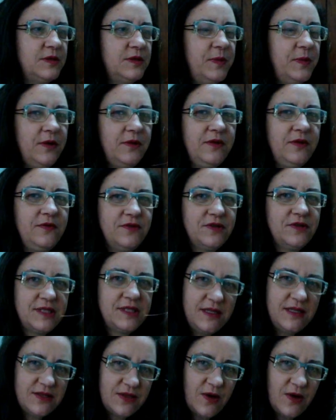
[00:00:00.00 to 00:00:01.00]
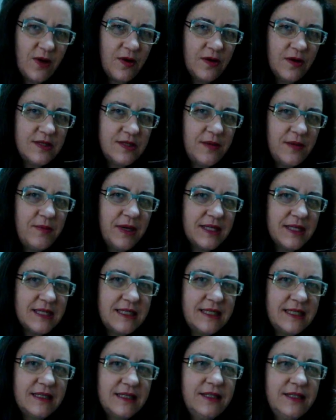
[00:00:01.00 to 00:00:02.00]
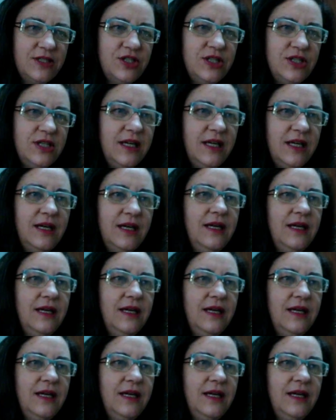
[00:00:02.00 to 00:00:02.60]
Espero que vocês gostem bastante